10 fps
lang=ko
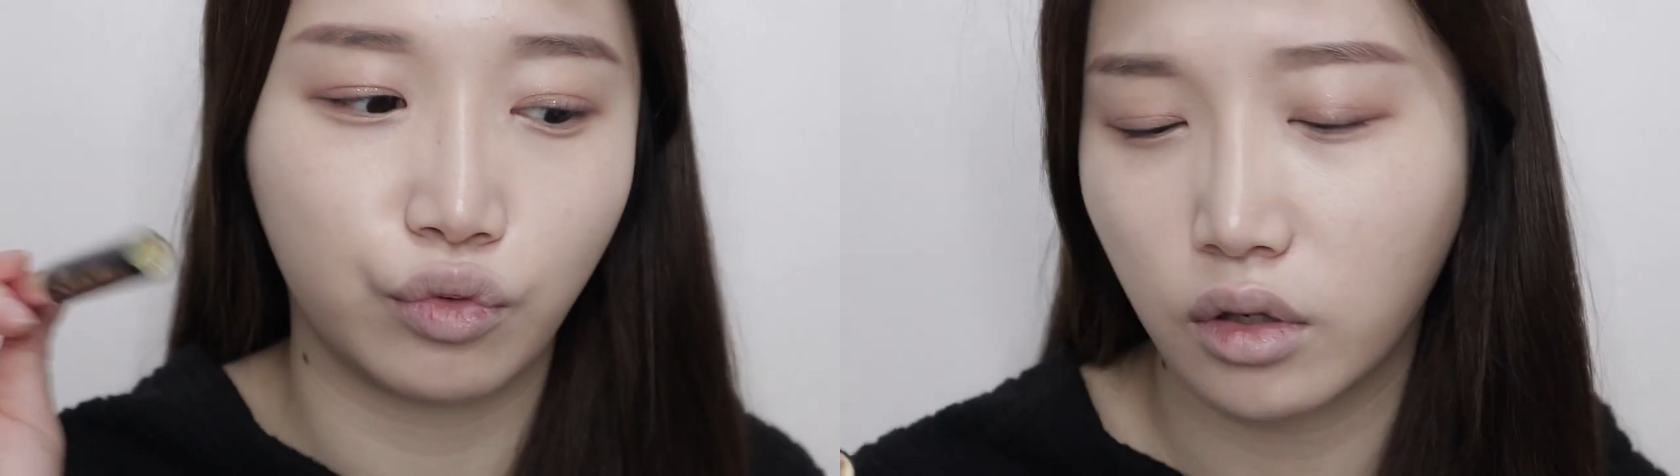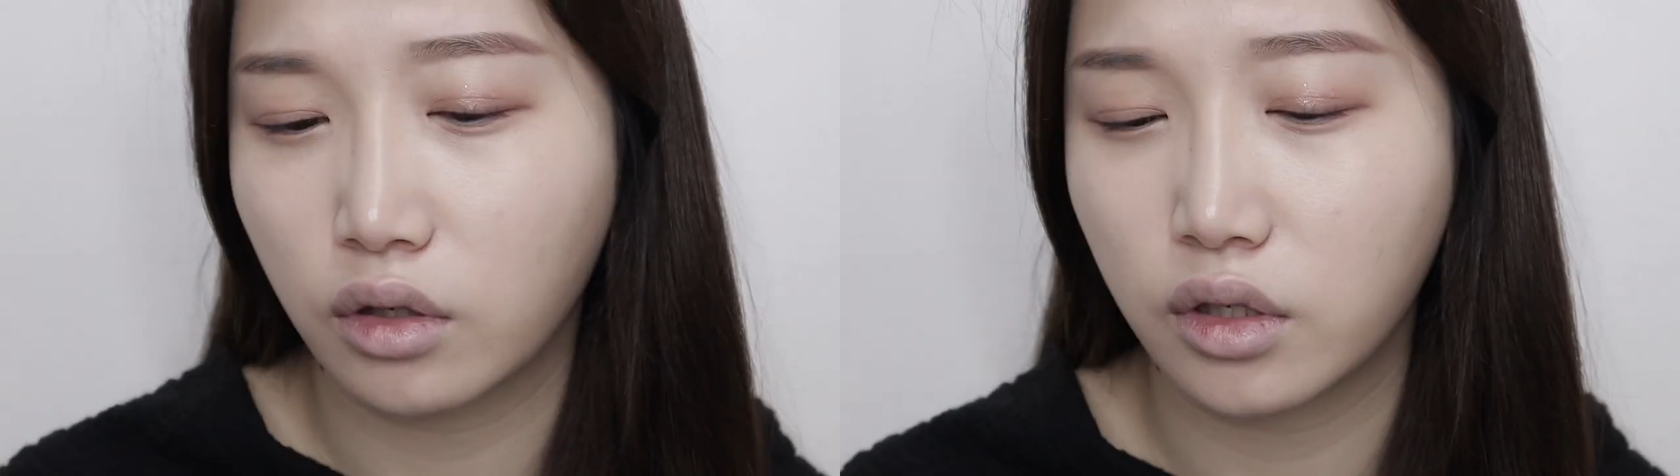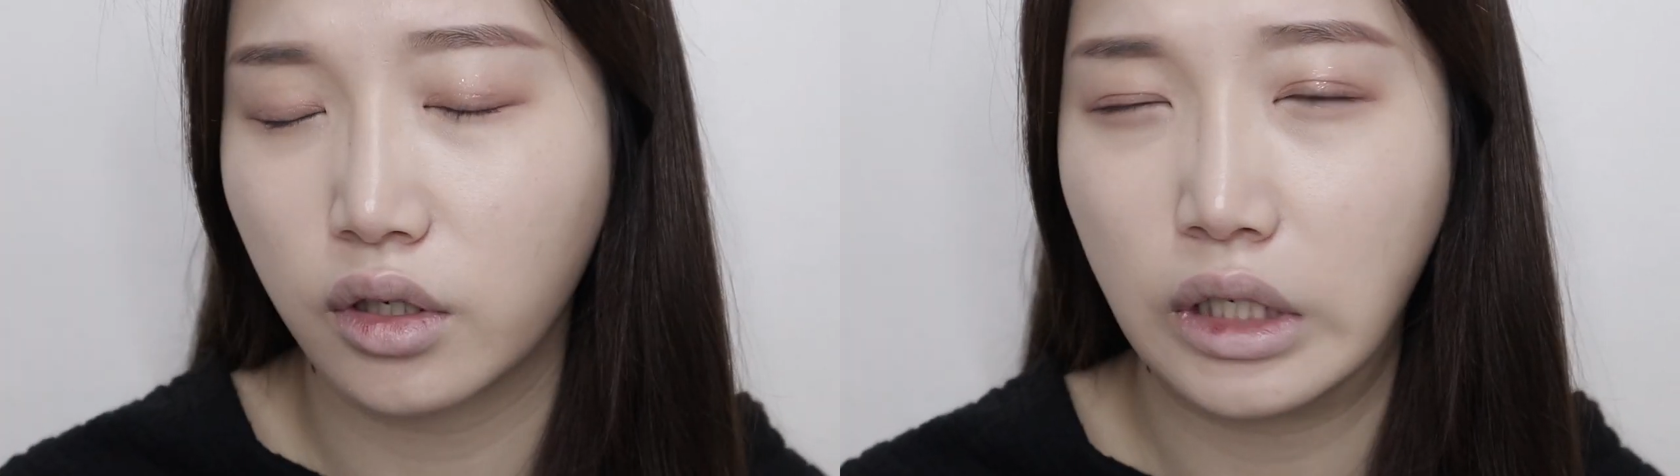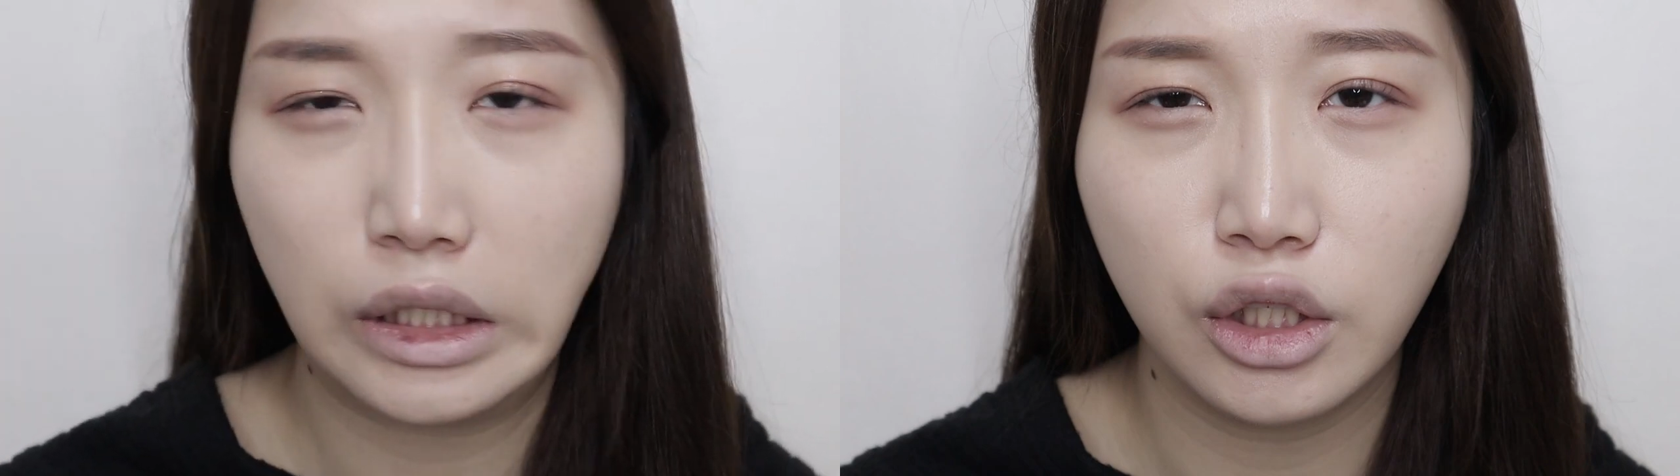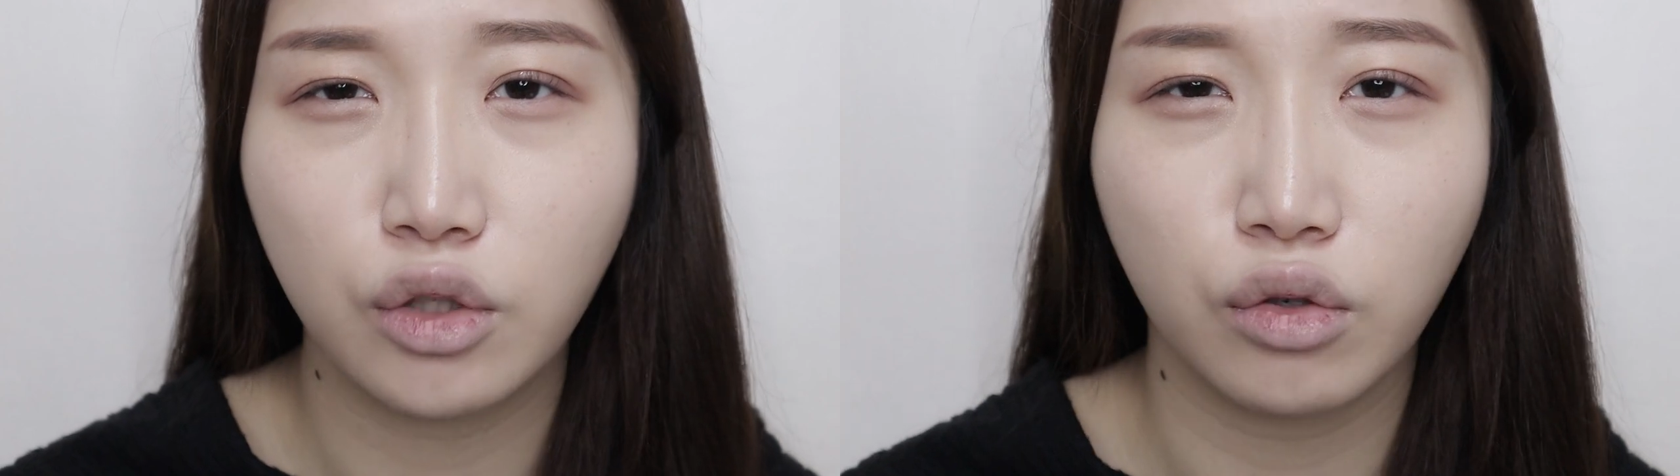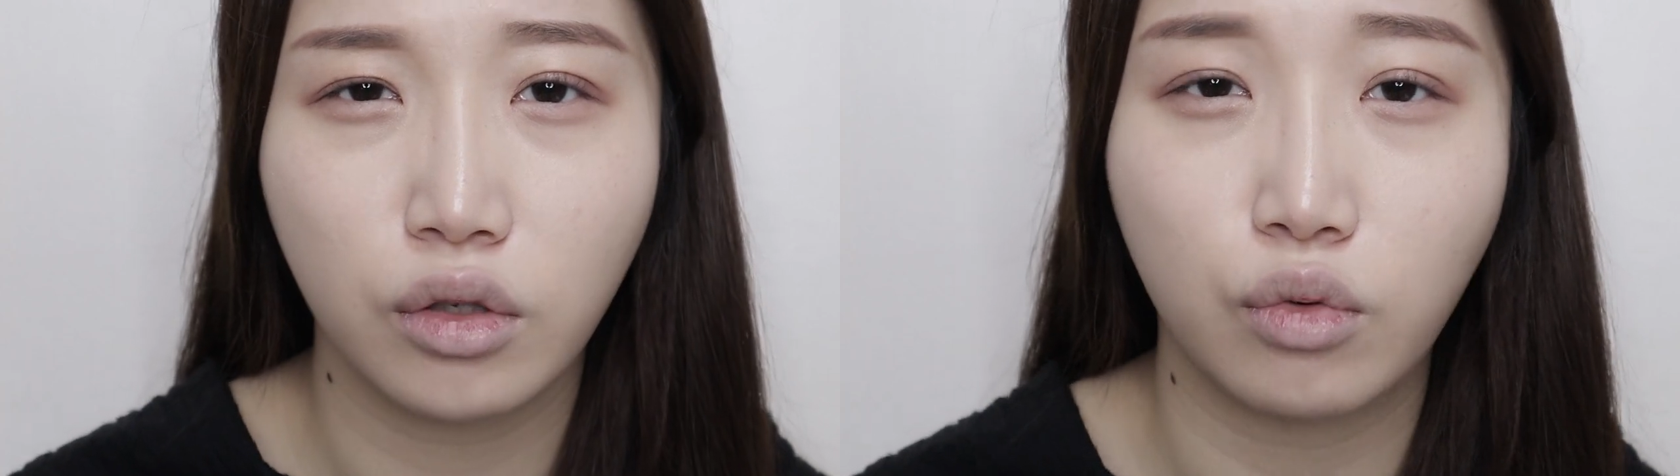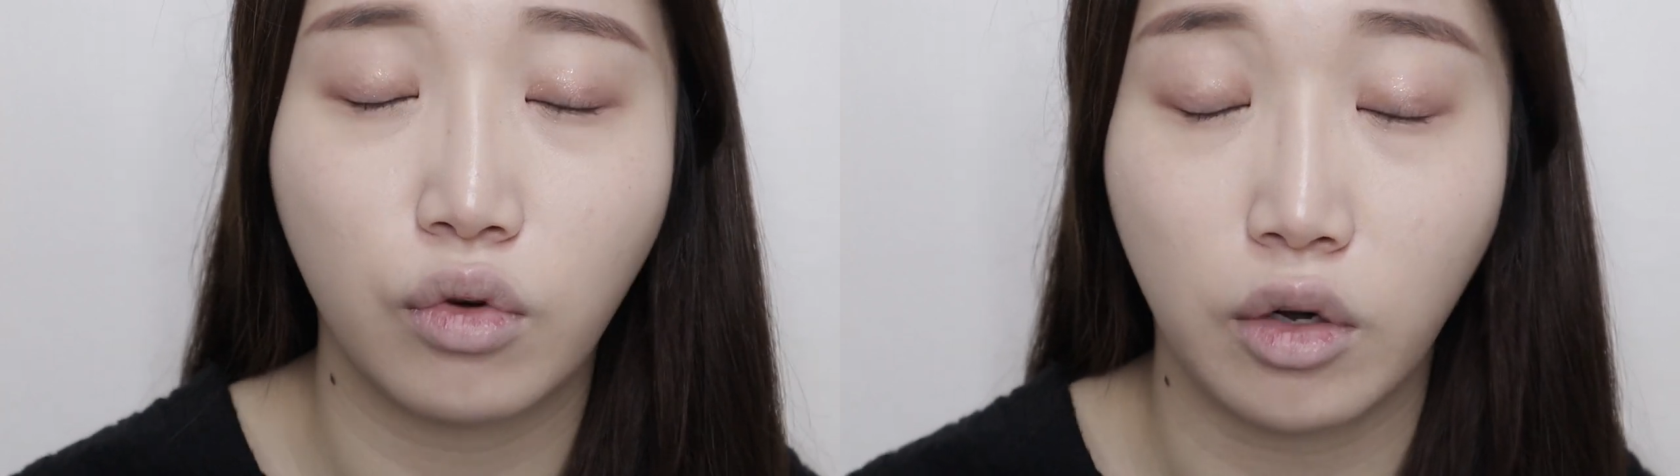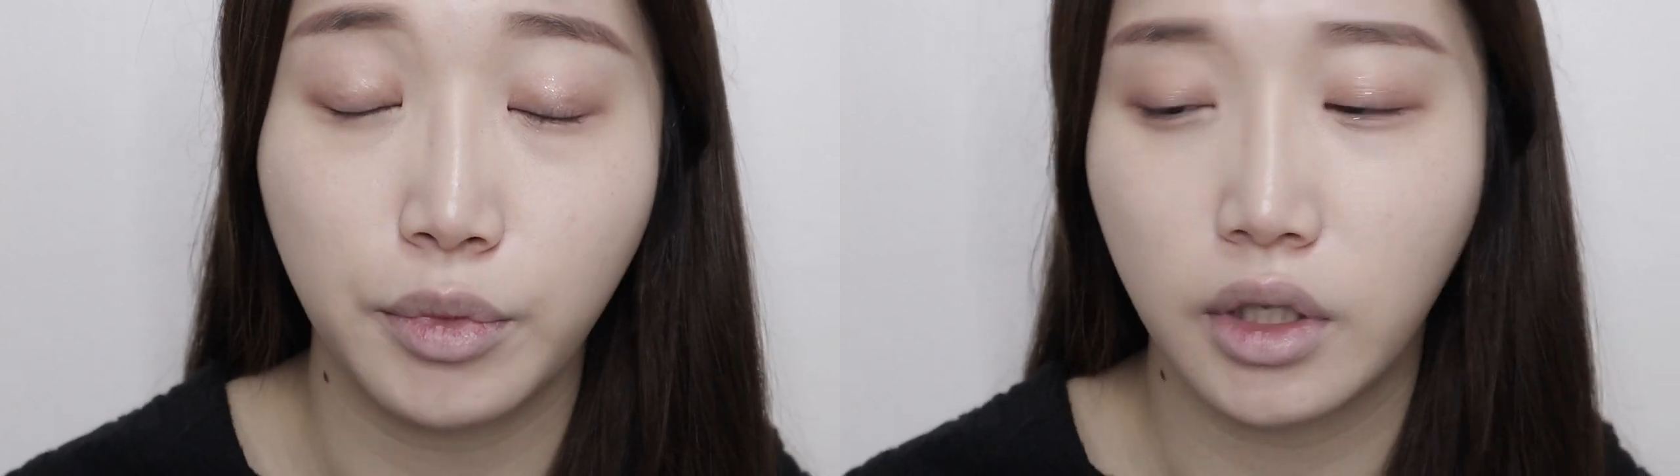굉장히 인위적이고
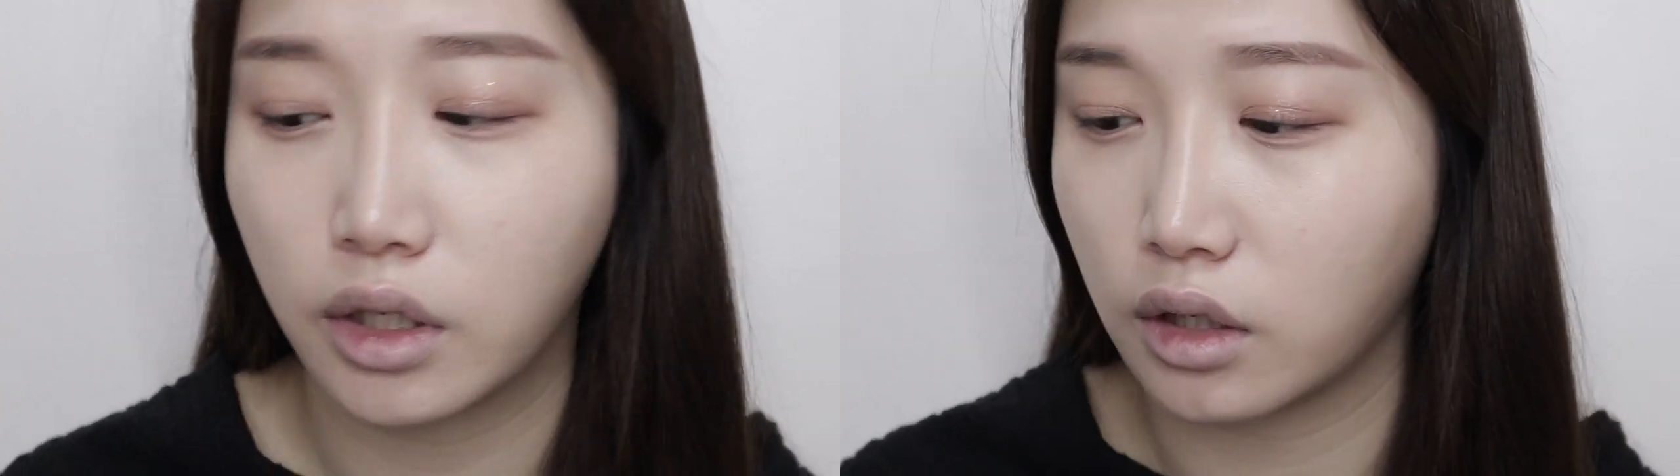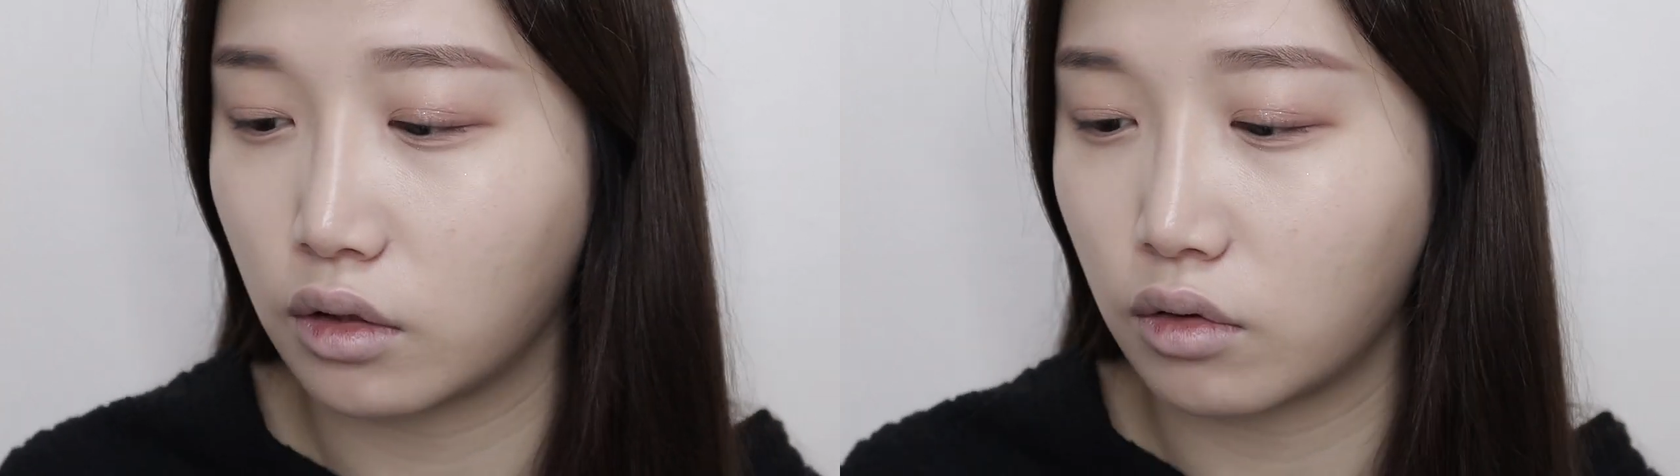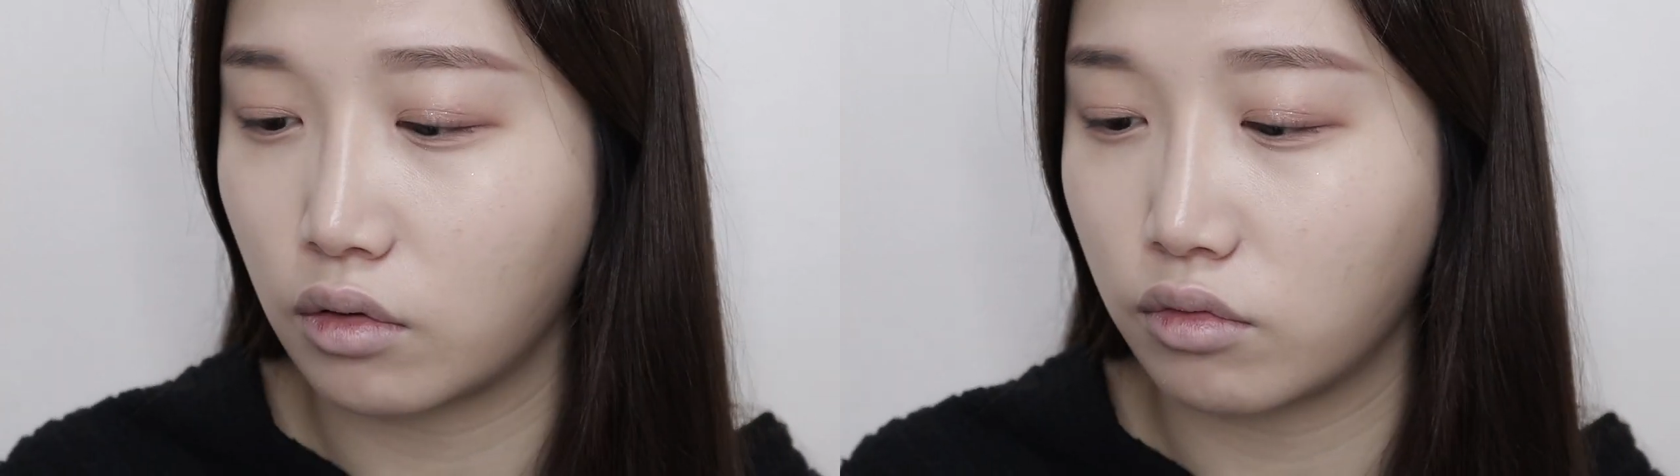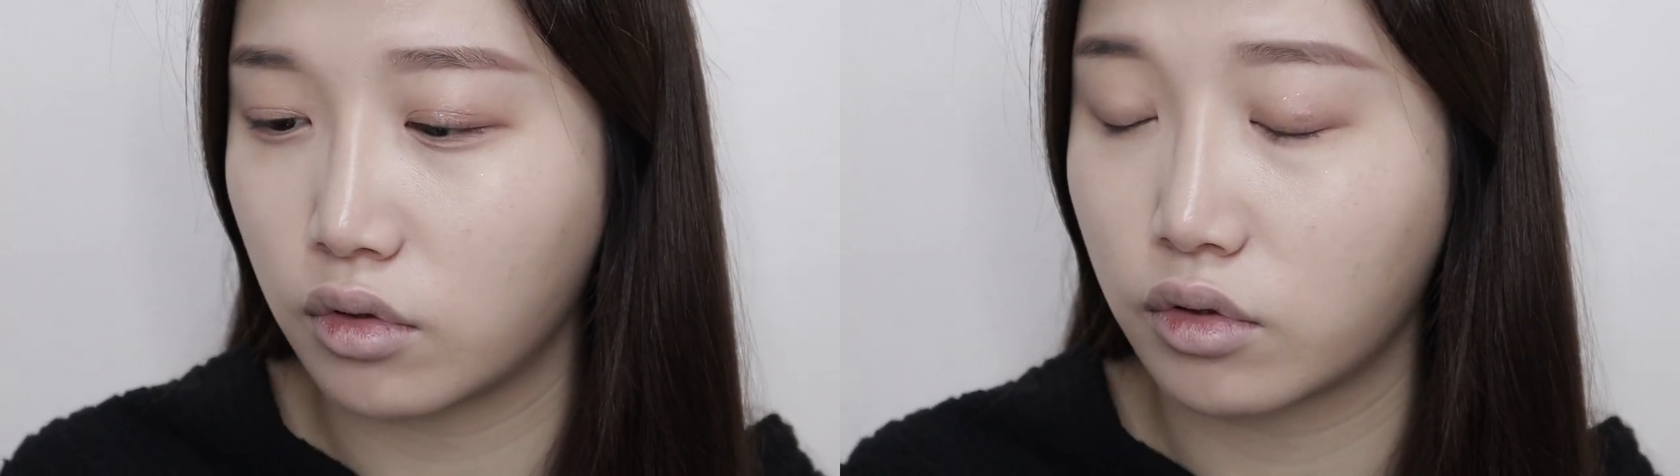거미다리 같더라고요.